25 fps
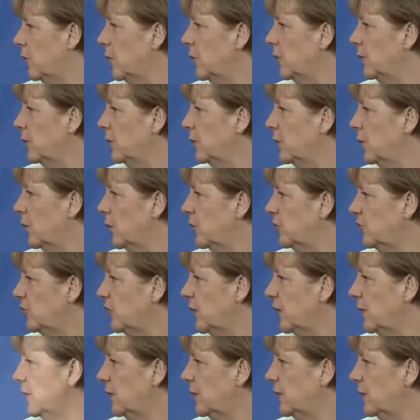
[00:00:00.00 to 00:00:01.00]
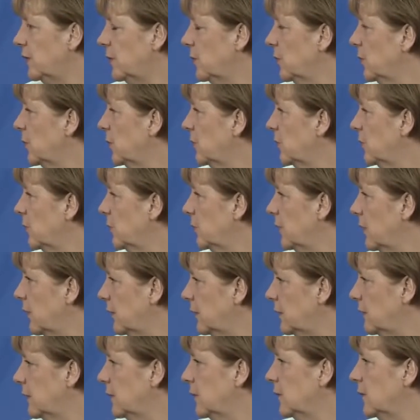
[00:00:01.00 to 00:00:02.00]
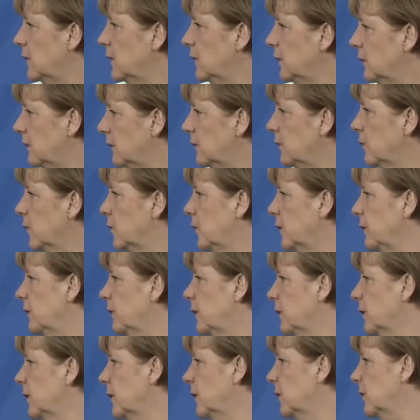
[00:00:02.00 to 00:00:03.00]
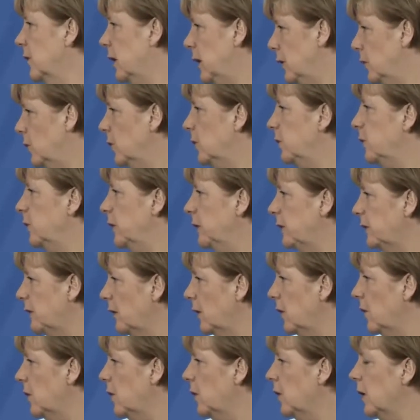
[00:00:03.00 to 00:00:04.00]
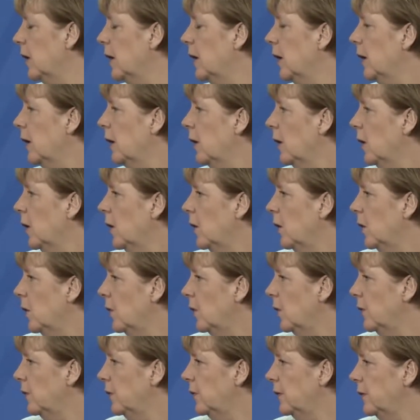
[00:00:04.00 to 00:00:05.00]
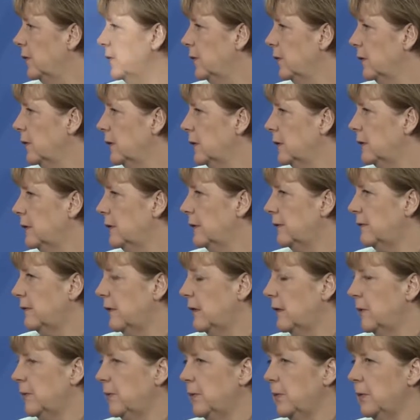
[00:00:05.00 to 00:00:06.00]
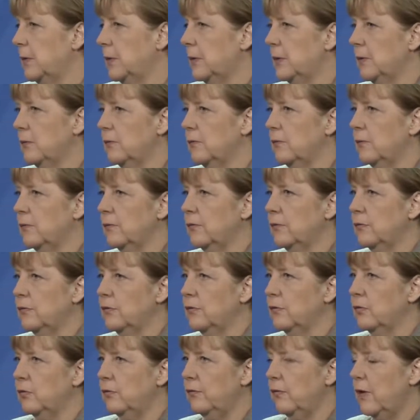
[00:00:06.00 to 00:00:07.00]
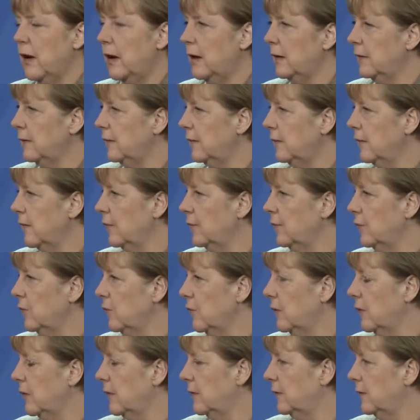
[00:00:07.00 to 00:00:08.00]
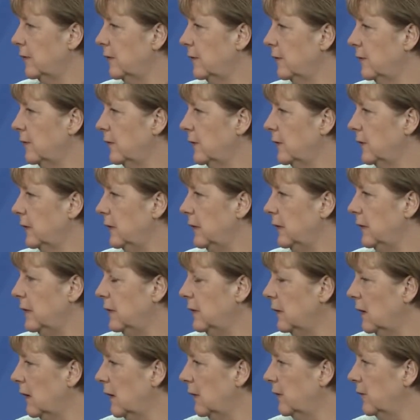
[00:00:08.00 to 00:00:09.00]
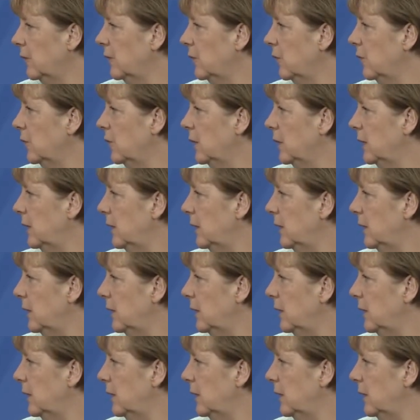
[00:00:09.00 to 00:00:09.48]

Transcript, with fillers: gehört zu Deutschland und das äh, ist so, diese Meinung bin ich auch. Und äh, deshalb ähm, tun wir alles dafür, dass äh, die Integration